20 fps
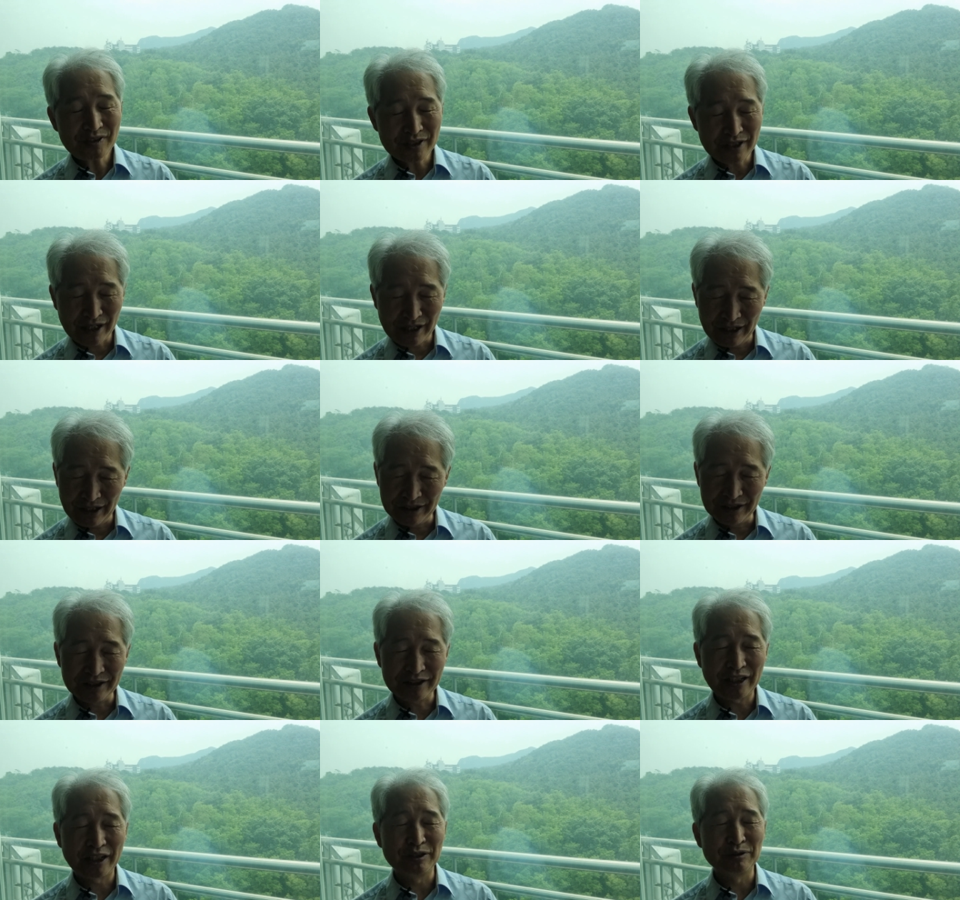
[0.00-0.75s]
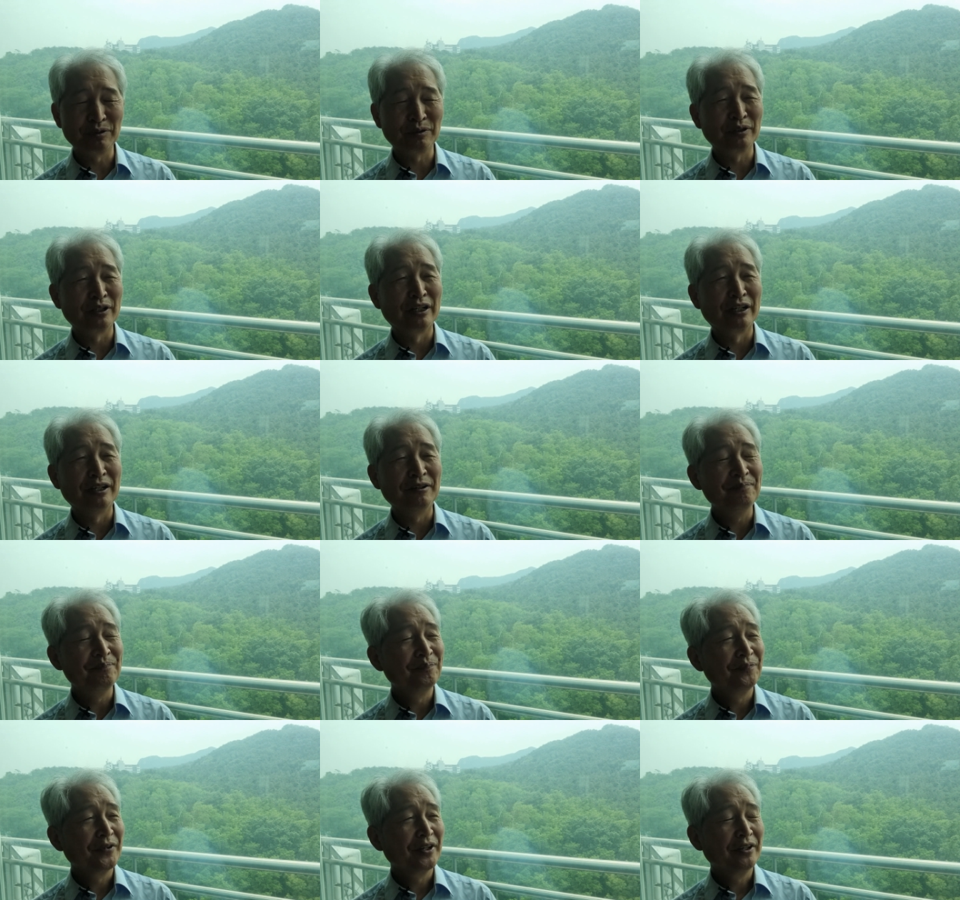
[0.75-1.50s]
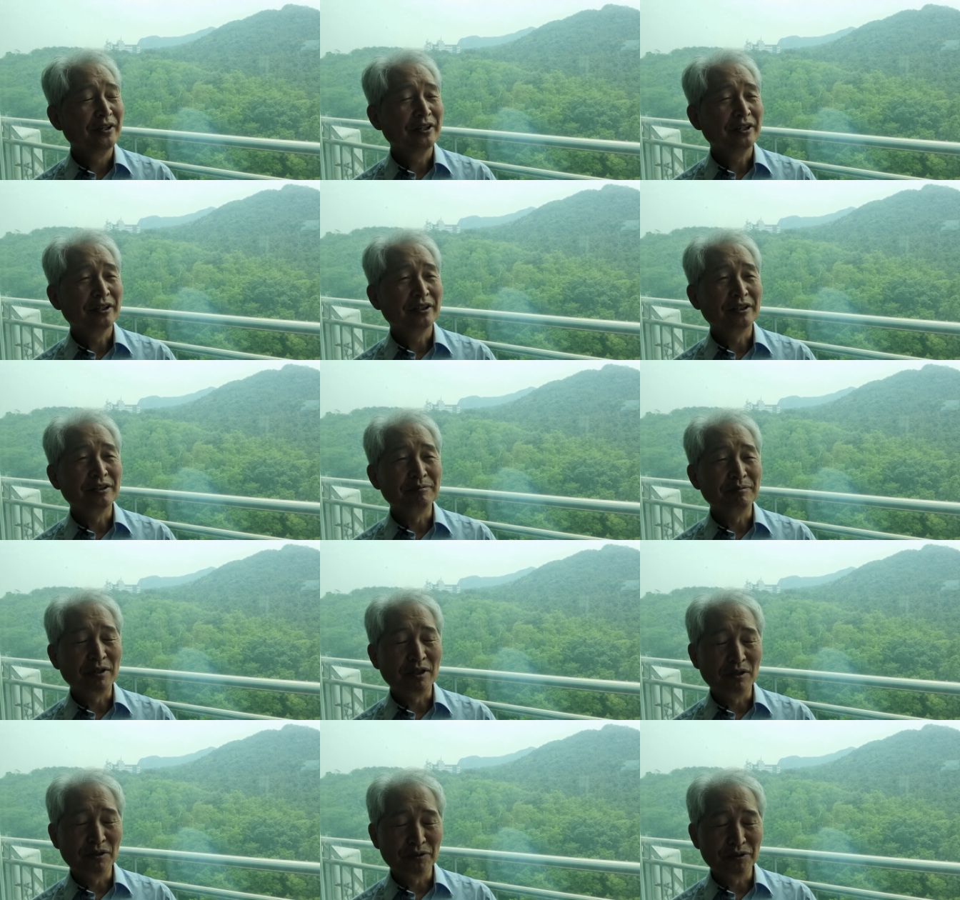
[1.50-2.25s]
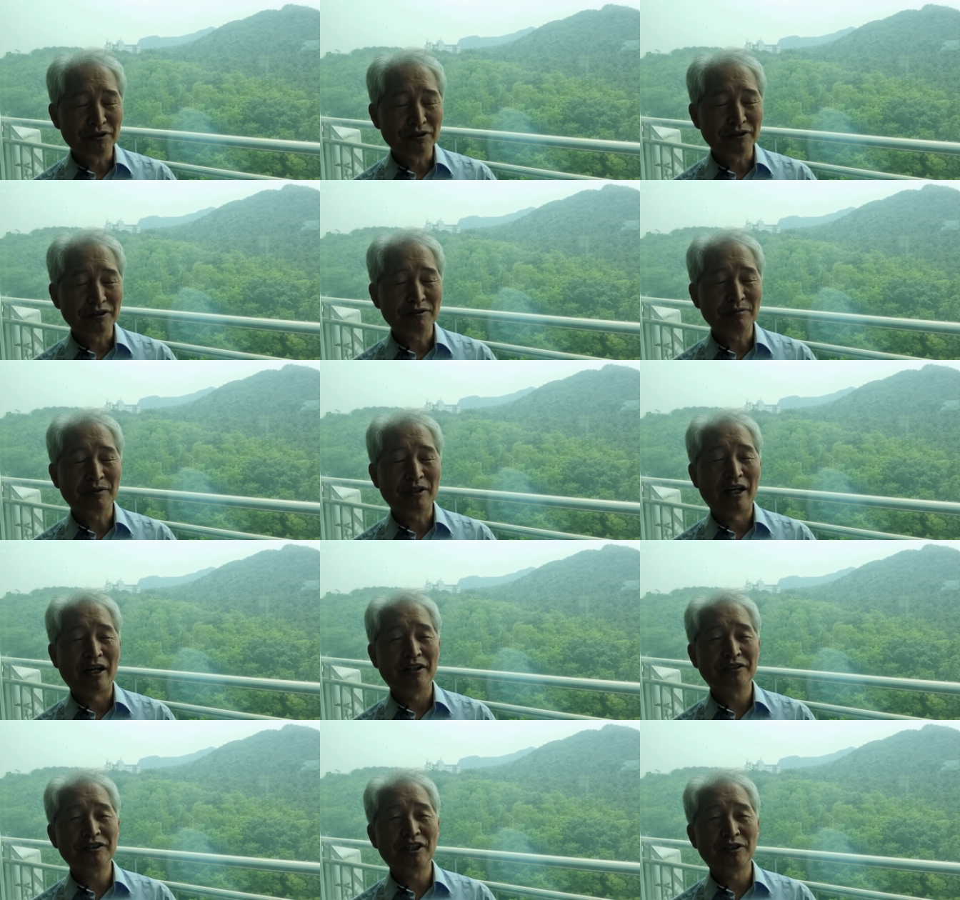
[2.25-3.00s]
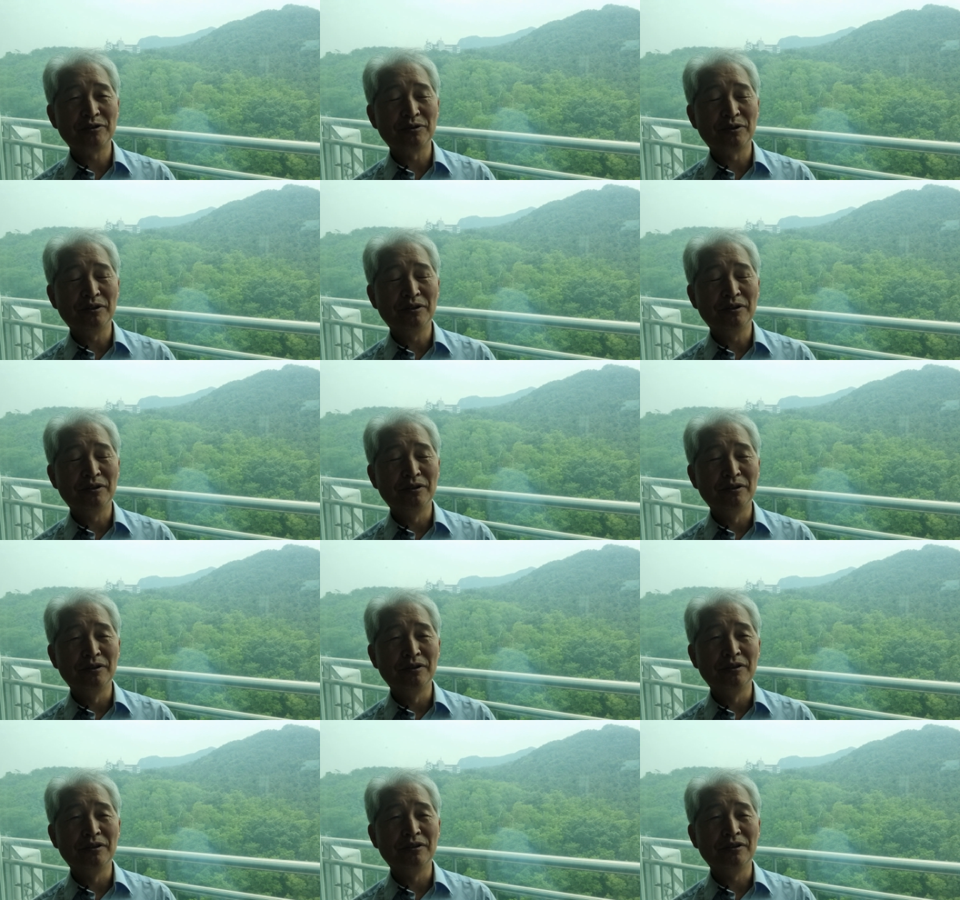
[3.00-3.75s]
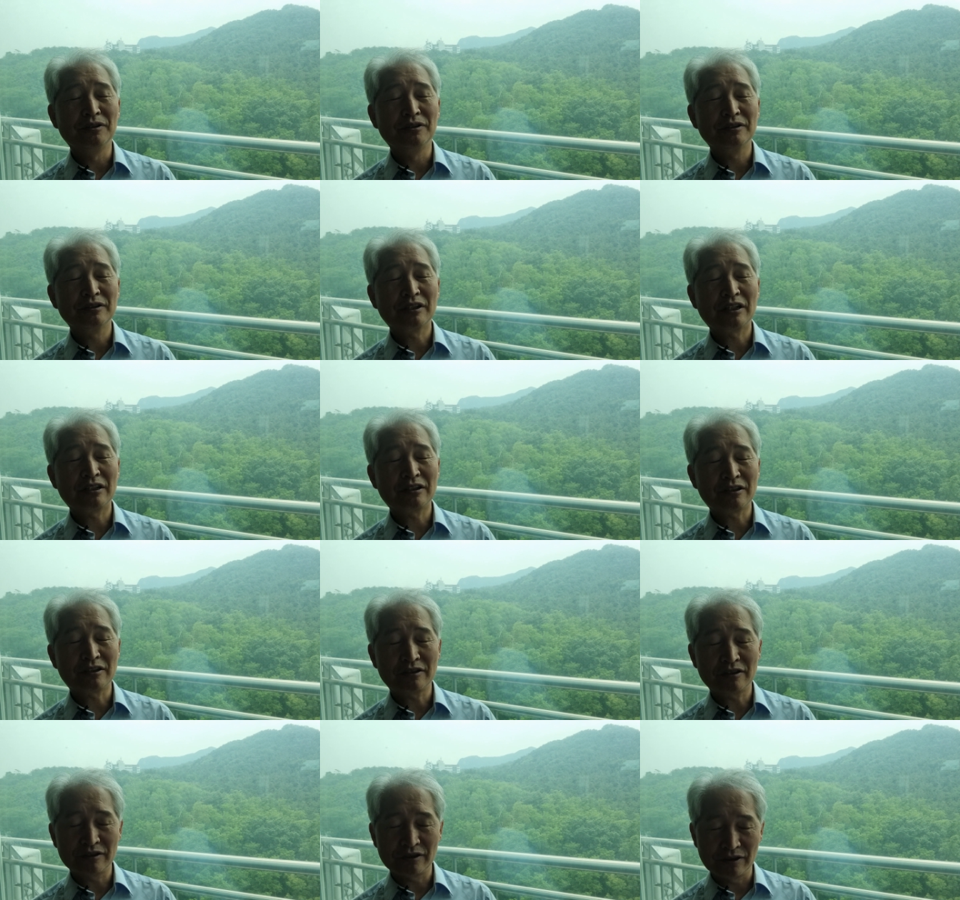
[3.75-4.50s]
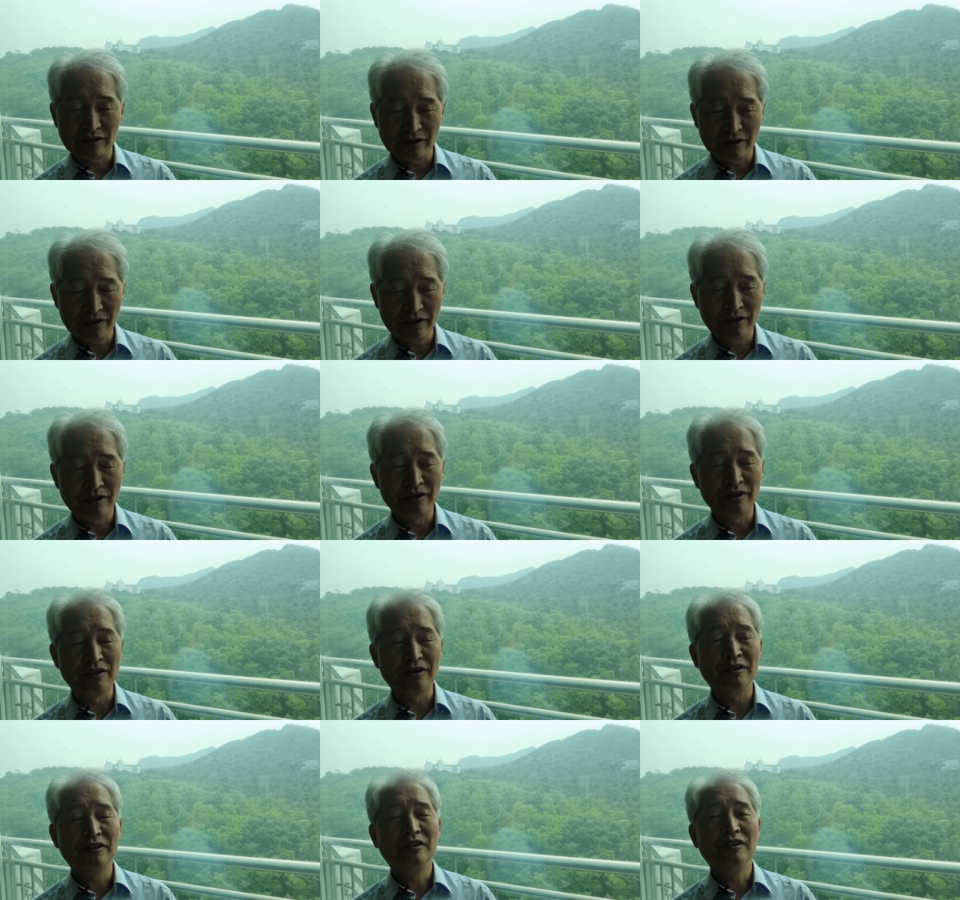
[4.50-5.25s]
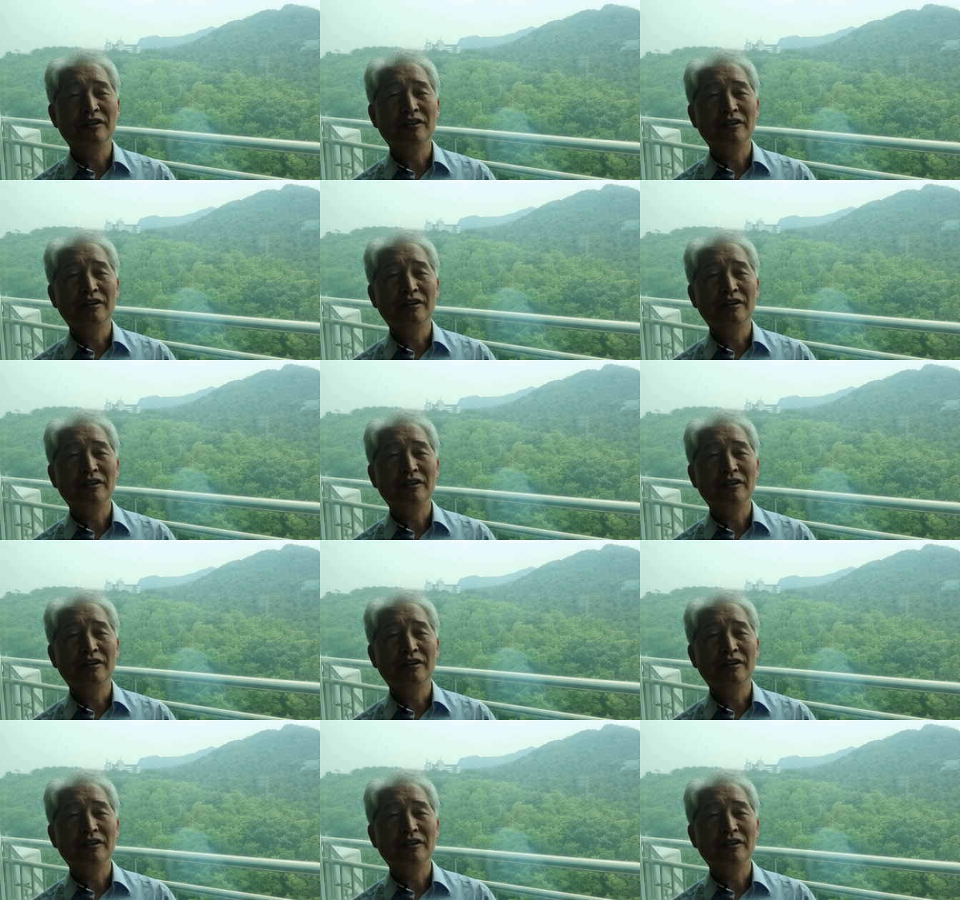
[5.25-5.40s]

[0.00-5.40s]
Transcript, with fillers: 아, 이 찬송가 멜로디들 같은 가사도 어그 어,